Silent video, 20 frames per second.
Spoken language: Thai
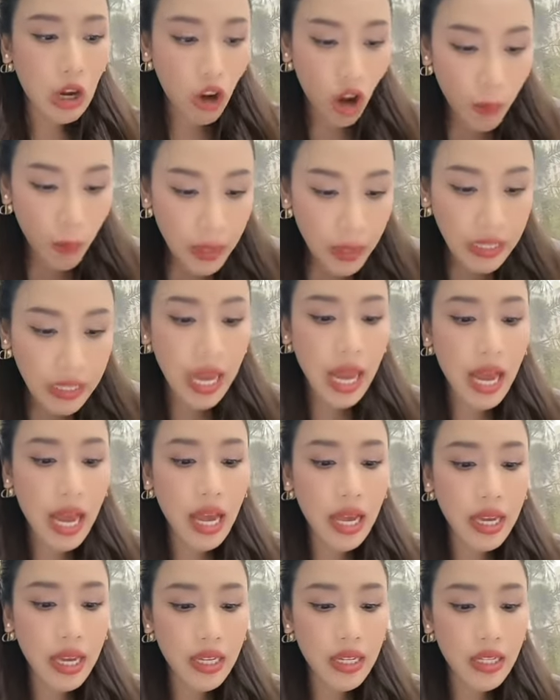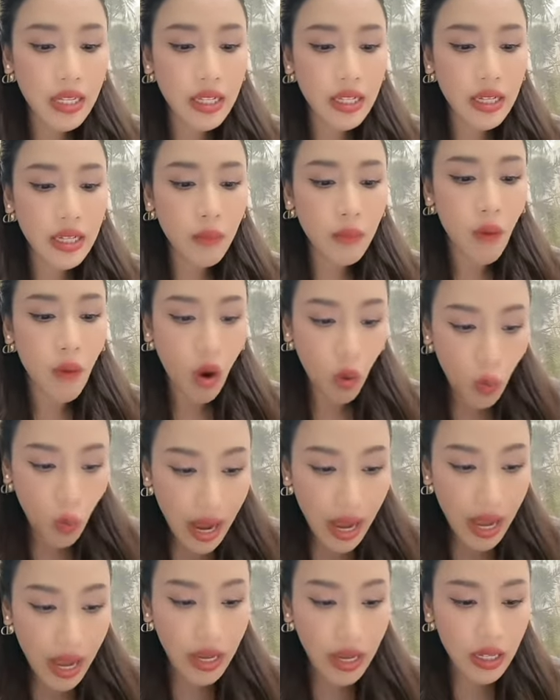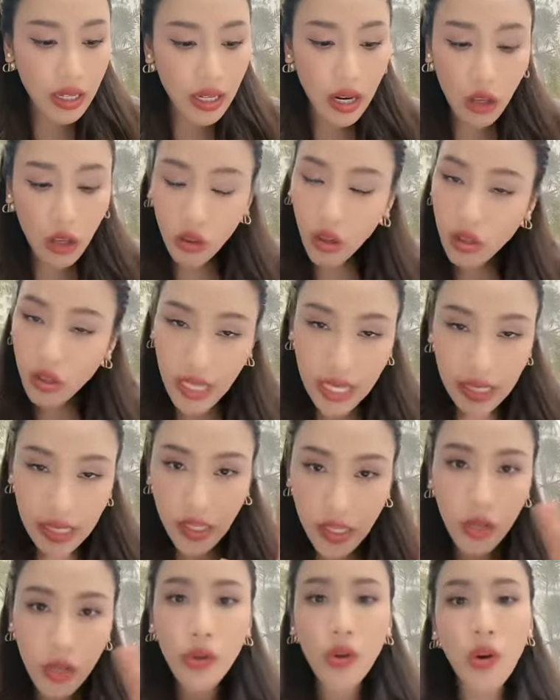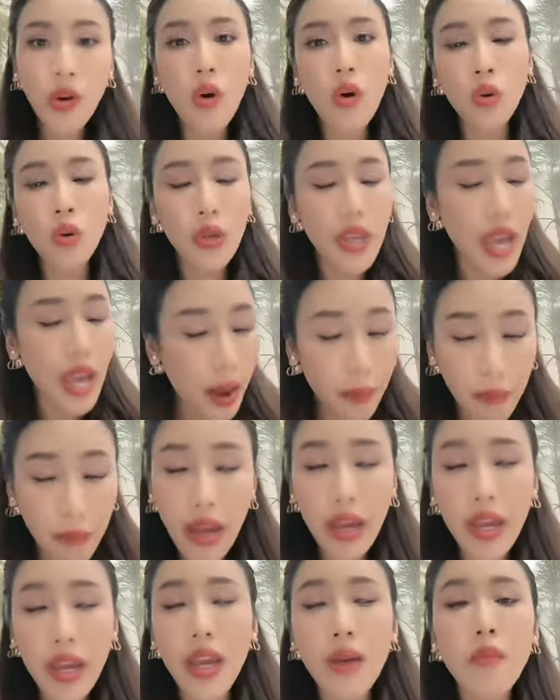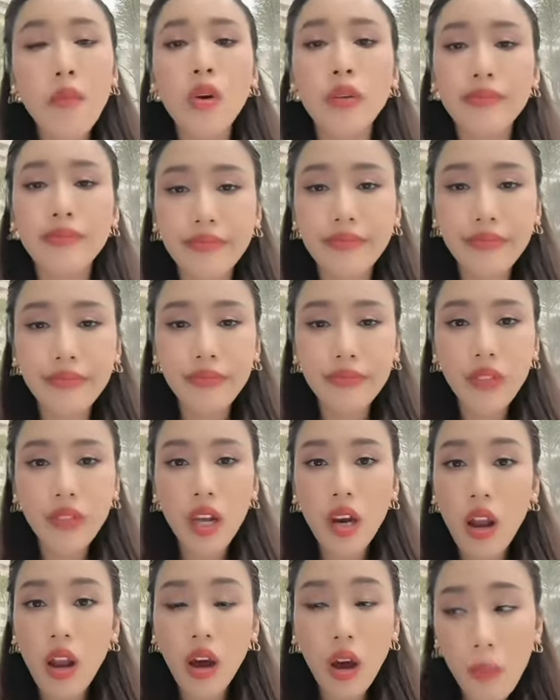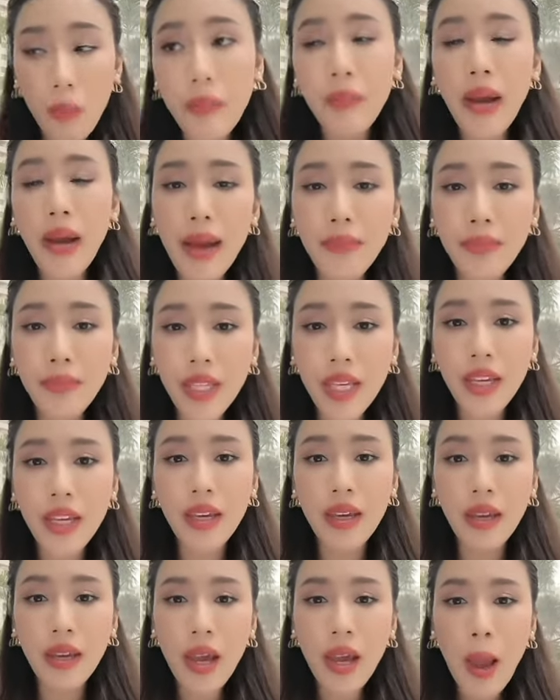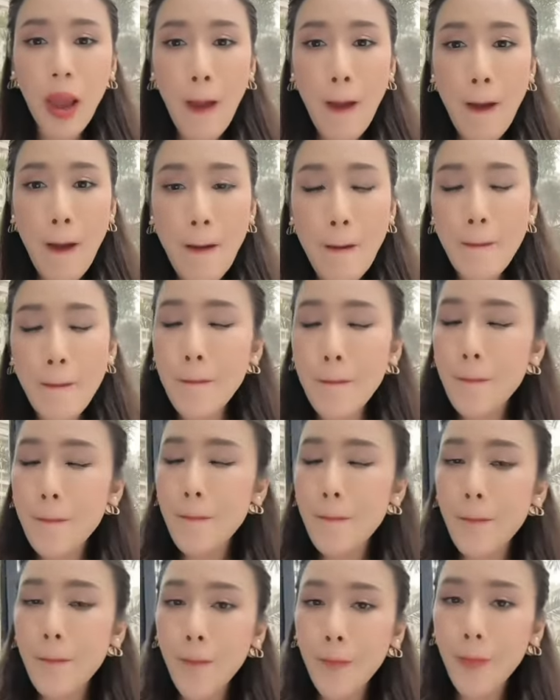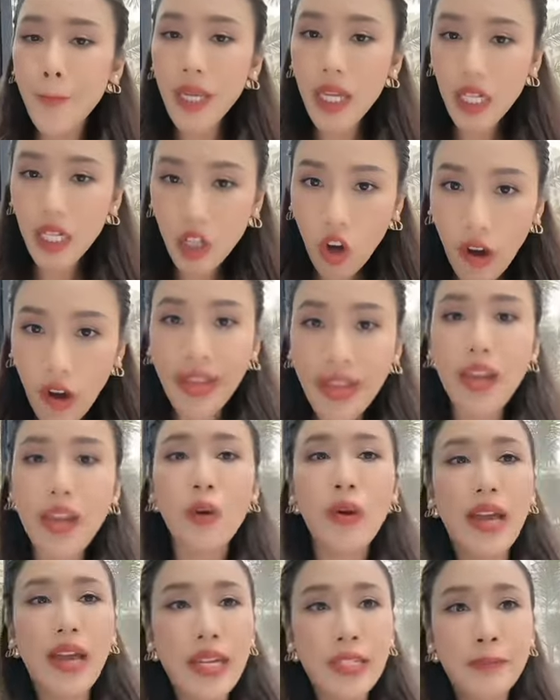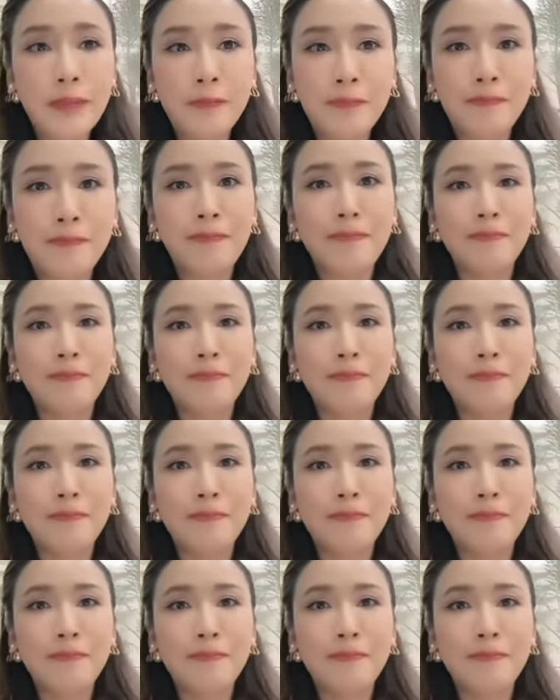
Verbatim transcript: แล้วก็ปิดท้ายบอกว่าเราต้องเซตซีโร่ทุกอย่างใหม่ให้หมด แล้วก็เป็นภาพที่ยืนกอดเอวกัน